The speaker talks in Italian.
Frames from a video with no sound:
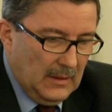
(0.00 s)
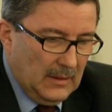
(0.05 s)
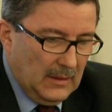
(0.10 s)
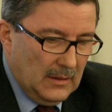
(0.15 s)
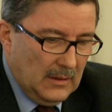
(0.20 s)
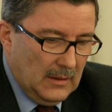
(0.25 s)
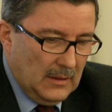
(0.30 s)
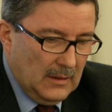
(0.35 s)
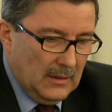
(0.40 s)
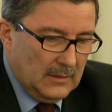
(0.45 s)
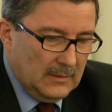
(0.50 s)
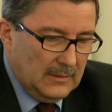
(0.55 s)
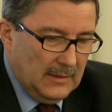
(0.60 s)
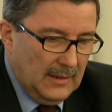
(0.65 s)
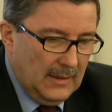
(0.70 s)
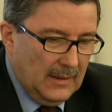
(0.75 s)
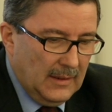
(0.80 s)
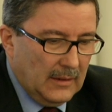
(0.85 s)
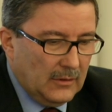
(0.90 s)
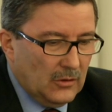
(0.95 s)
eh,
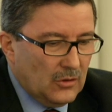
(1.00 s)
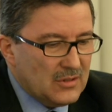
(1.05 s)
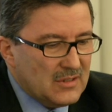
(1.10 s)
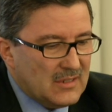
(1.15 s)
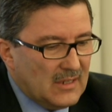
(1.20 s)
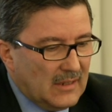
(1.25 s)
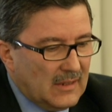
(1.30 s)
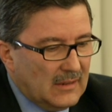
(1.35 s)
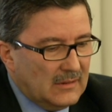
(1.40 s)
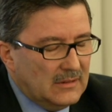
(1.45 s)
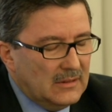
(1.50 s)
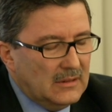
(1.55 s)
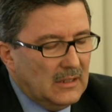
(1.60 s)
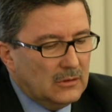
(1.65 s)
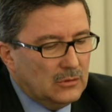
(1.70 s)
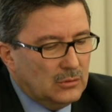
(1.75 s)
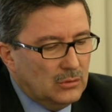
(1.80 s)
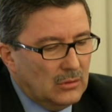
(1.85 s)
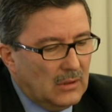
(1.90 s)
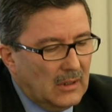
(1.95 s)
della nostra
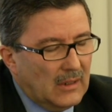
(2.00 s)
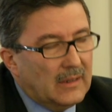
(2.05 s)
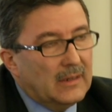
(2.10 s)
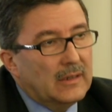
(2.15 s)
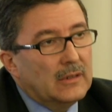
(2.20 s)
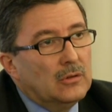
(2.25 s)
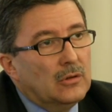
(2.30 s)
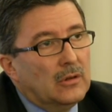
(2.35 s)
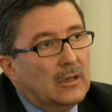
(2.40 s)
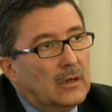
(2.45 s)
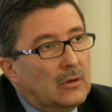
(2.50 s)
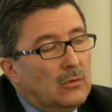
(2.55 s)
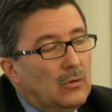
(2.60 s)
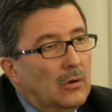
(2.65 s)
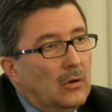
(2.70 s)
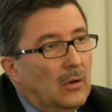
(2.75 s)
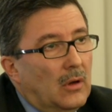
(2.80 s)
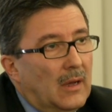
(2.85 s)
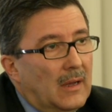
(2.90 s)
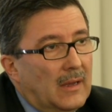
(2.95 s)
candidatura credo che il
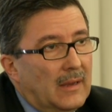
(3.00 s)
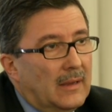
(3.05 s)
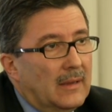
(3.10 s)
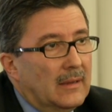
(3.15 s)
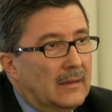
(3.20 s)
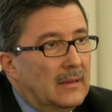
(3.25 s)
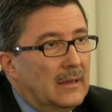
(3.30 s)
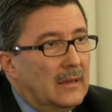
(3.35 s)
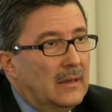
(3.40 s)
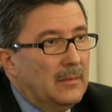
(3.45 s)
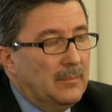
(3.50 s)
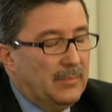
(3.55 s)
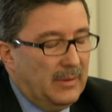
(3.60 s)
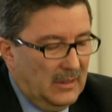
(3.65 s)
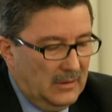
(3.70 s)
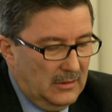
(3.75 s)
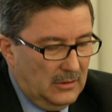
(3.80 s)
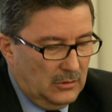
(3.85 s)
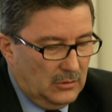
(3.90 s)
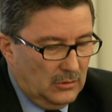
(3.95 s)
ruolo anche degli
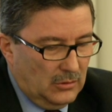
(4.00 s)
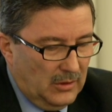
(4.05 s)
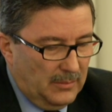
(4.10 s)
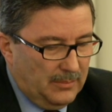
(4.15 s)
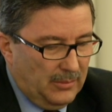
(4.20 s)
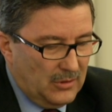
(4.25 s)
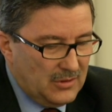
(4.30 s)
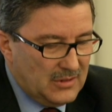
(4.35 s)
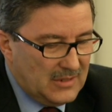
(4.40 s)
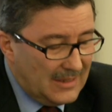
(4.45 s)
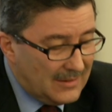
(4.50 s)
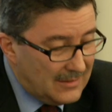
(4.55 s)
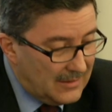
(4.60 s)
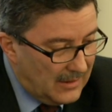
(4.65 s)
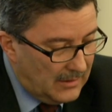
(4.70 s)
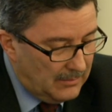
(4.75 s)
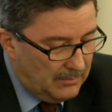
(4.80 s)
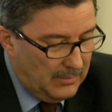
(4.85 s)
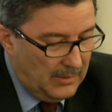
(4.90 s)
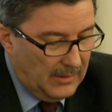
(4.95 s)
imprenditori possa e
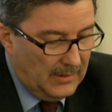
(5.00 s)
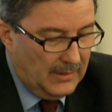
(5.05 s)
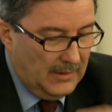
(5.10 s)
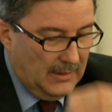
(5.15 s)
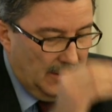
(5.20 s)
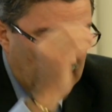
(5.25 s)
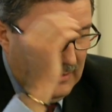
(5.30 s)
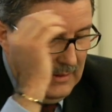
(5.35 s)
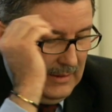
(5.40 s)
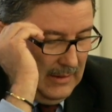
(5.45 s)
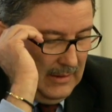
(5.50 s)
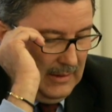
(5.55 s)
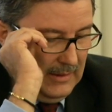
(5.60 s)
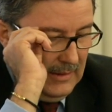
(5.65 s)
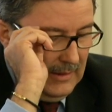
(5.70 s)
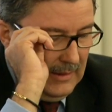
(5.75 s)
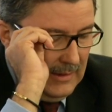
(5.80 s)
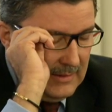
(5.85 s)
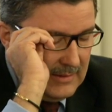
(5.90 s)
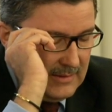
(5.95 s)
debba
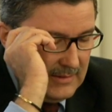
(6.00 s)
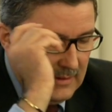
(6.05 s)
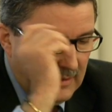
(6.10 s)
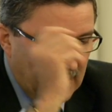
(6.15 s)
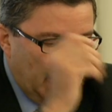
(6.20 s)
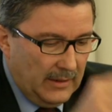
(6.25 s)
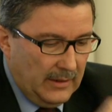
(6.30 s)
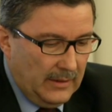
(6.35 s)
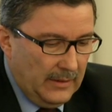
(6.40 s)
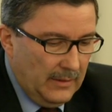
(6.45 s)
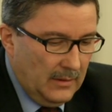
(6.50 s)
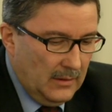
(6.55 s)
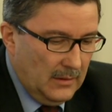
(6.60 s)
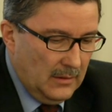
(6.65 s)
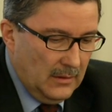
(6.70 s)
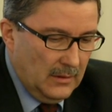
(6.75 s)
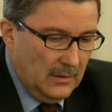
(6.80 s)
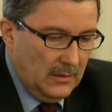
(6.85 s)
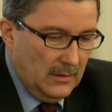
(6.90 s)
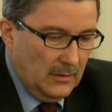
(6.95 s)
essere
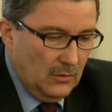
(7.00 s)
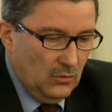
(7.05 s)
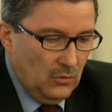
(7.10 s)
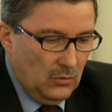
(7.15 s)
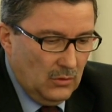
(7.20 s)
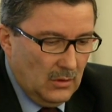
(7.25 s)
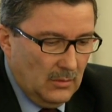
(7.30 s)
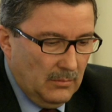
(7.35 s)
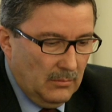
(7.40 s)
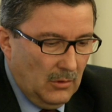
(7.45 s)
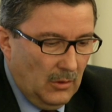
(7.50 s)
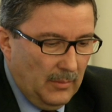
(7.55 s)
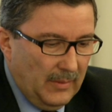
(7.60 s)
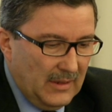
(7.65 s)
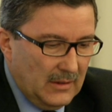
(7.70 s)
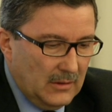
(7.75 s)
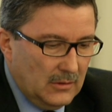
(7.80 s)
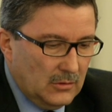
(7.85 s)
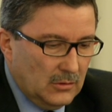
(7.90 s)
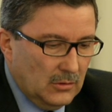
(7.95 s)
eh, un
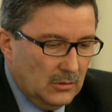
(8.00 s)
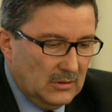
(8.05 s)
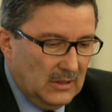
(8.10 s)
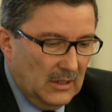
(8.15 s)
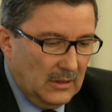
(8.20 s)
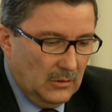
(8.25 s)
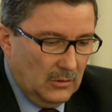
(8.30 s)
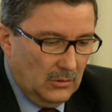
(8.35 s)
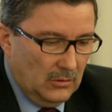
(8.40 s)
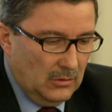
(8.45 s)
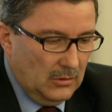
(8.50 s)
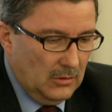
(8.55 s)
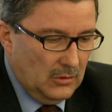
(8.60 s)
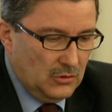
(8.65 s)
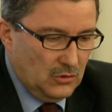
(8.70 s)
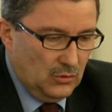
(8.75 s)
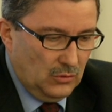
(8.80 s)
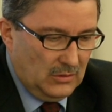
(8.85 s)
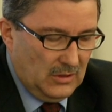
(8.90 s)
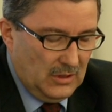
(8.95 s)
momento da
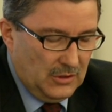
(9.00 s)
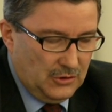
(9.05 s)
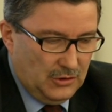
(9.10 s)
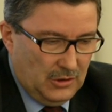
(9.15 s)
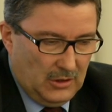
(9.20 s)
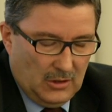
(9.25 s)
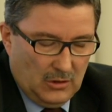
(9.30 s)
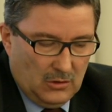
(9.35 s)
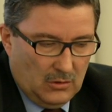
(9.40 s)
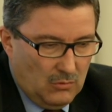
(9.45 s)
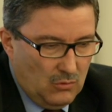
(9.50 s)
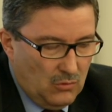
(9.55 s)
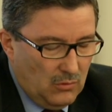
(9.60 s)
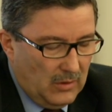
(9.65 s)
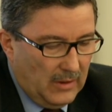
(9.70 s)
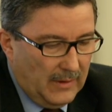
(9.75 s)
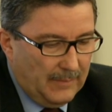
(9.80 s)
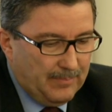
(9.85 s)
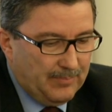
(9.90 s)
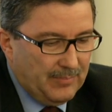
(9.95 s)
non sottacere.
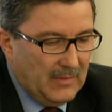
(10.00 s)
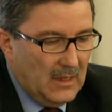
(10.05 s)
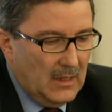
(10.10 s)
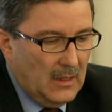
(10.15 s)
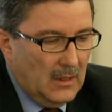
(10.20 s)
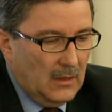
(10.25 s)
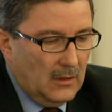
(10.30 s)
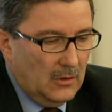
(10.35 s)
Comunque